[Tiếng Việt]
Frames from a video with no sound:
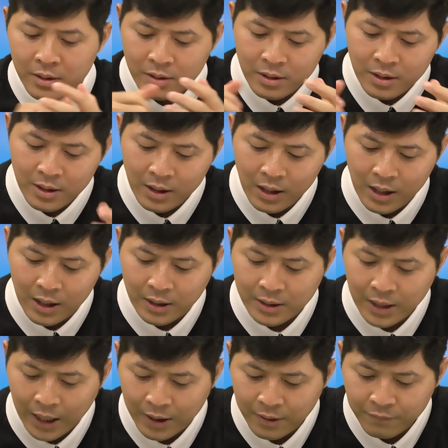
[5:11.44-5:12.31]
Như
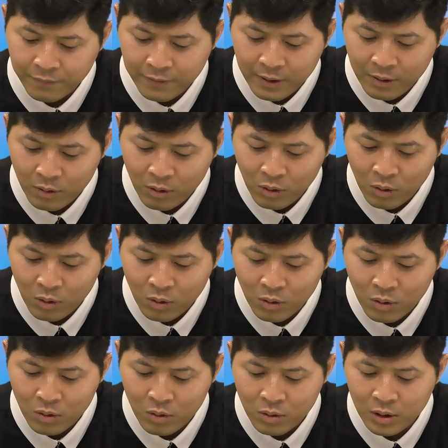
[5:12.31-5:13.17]
lời Thánh
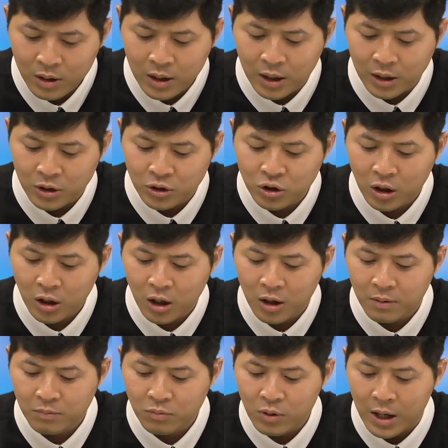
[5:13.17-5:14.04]
Phaolô gửi cho
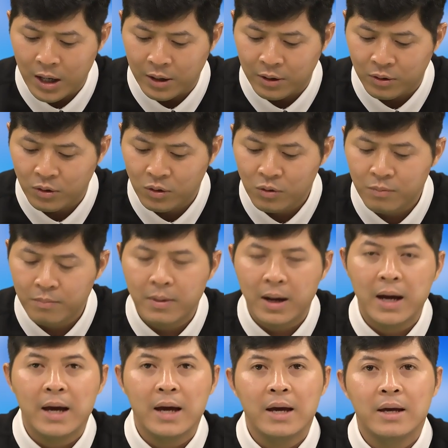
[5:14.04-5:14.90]
cộng đoàn
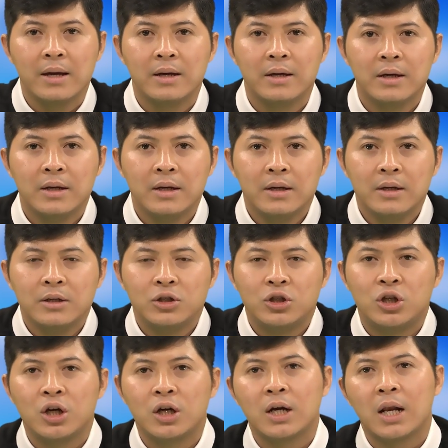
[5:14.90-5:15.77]
Roma
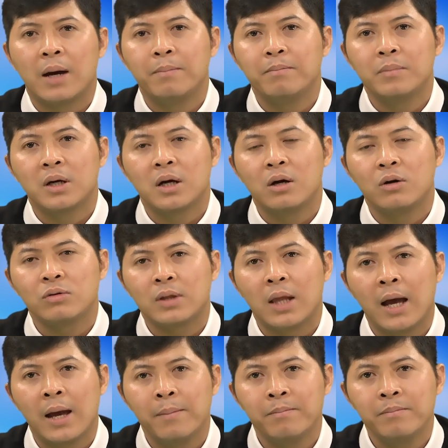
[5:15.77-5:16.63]
chương 5 câu
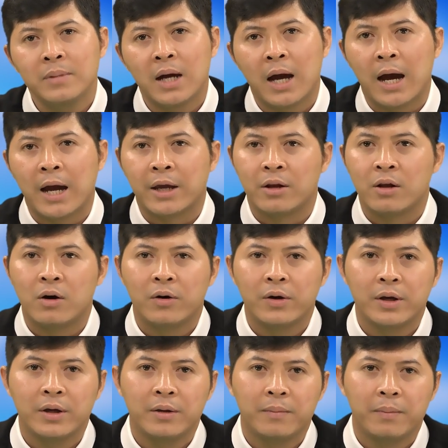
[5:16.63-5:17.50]
8 ngài
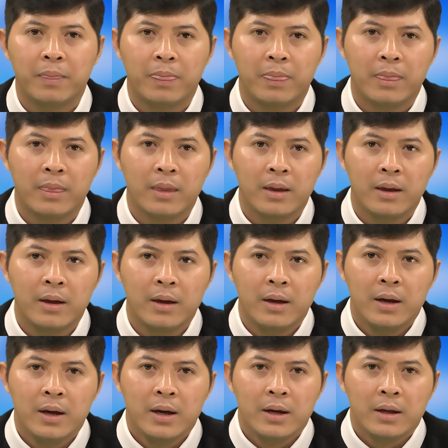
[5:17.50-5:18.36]
nói:
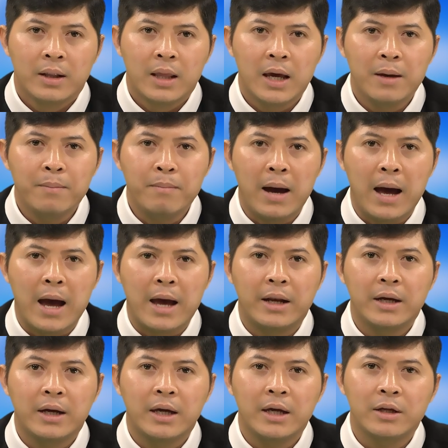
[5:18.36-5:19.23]
Thế
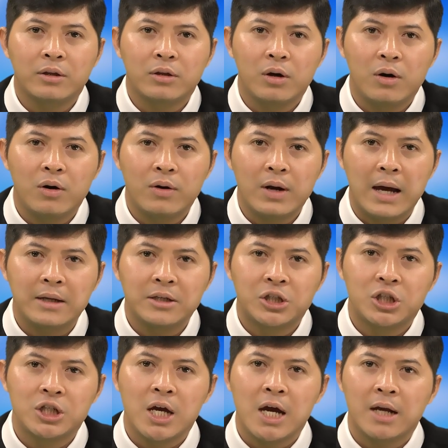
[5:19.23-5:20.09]
mà Đức Kitô đã
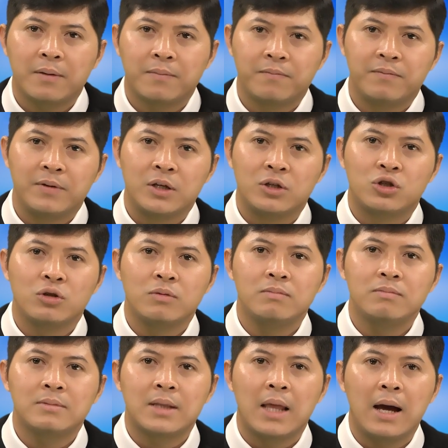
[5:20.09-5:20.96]
chết vì
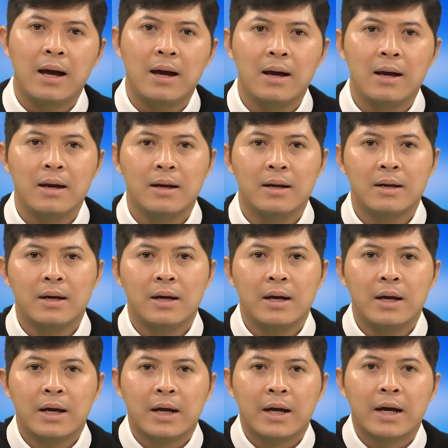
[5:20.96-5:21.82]
chúng ta
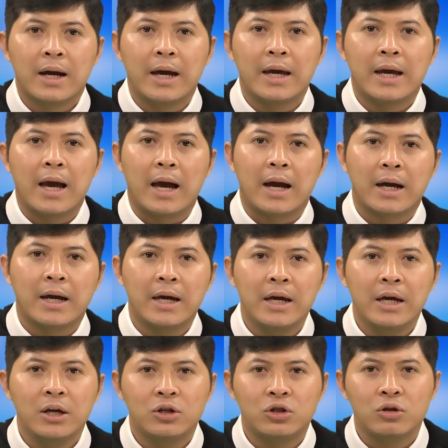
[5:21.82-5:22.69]
ngay cả
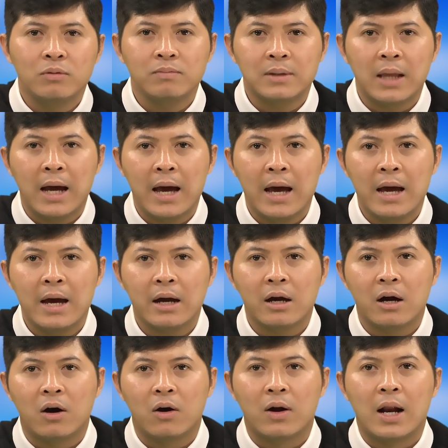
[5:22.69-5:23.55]
khi chúng ta
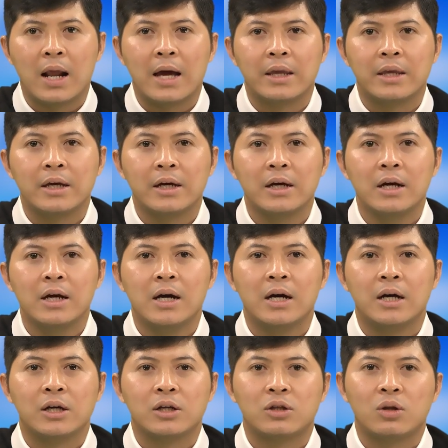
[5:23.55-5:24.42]
còn là những
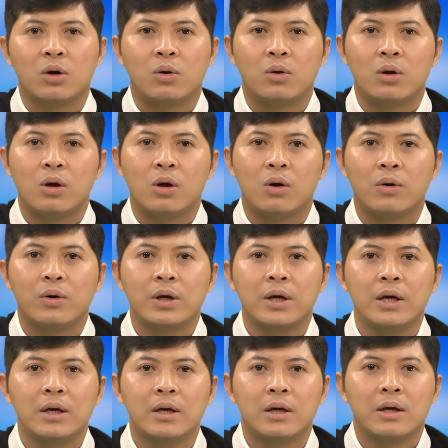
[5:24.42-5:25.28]
người tội
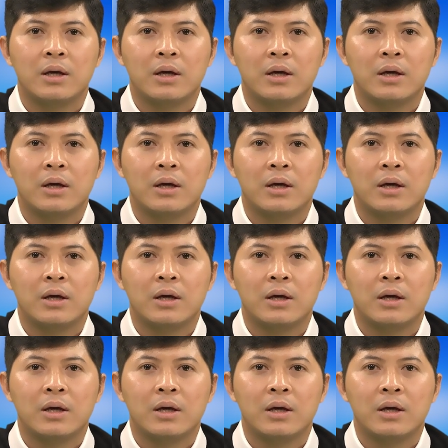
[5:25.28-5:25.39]
lỗi